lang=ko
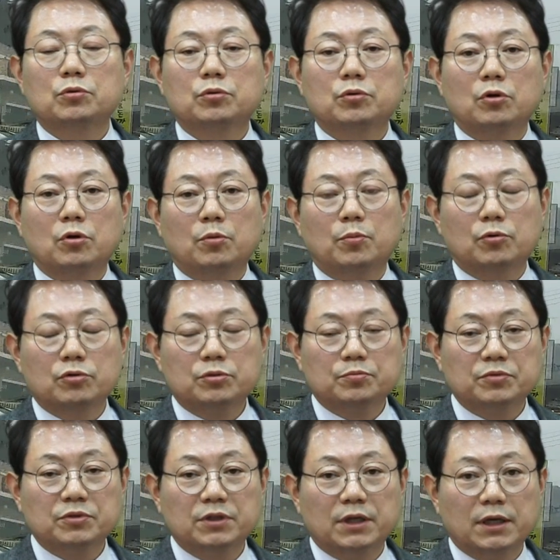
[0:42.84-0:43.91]
정도 더 보고
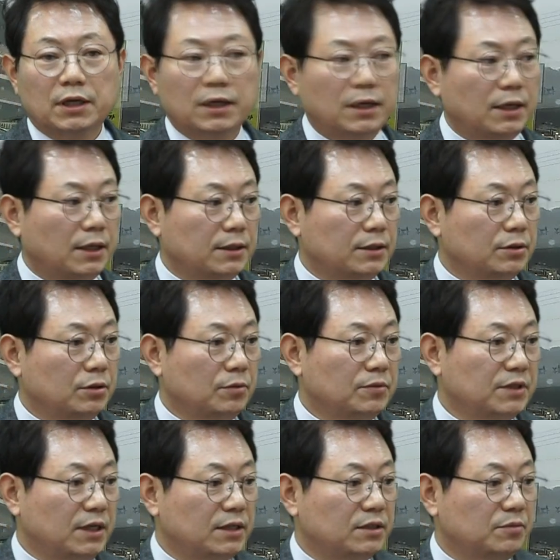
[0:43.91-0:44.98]
싶은데 너무
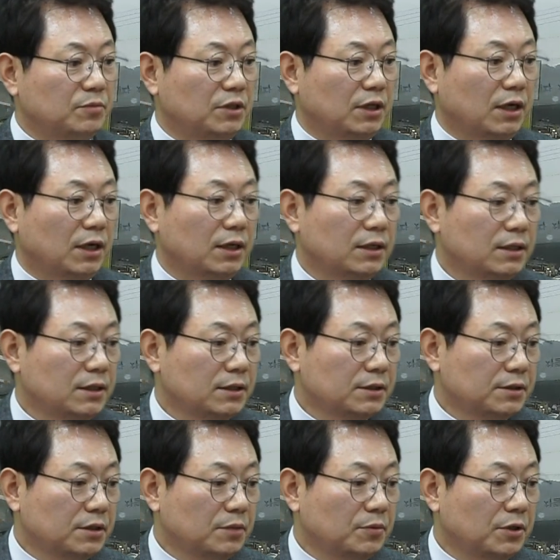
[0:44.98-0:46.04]
짧습니다.
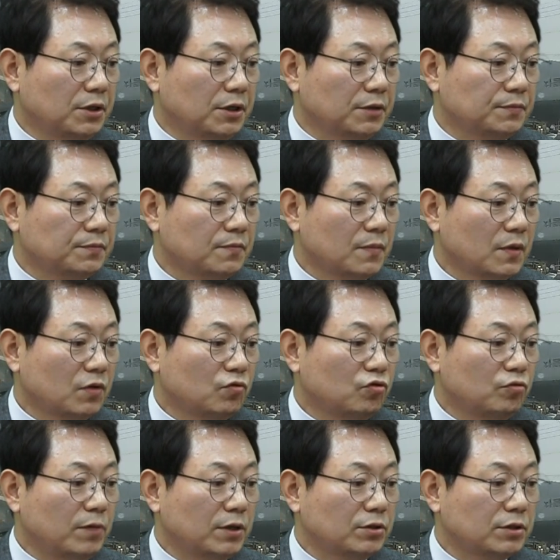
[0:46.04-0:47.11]
그러면
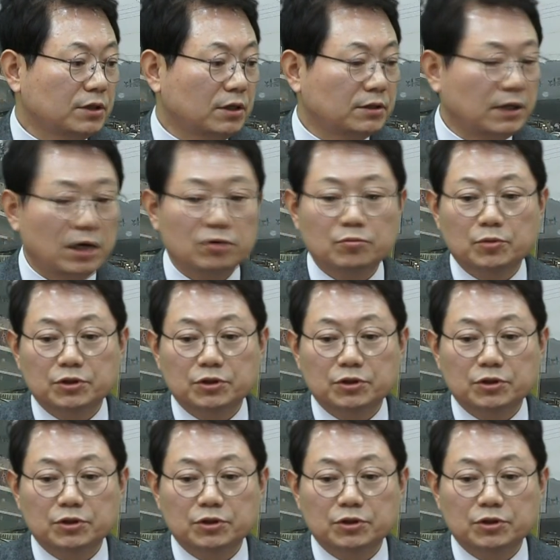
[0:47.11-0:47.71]
후방 영상을 따로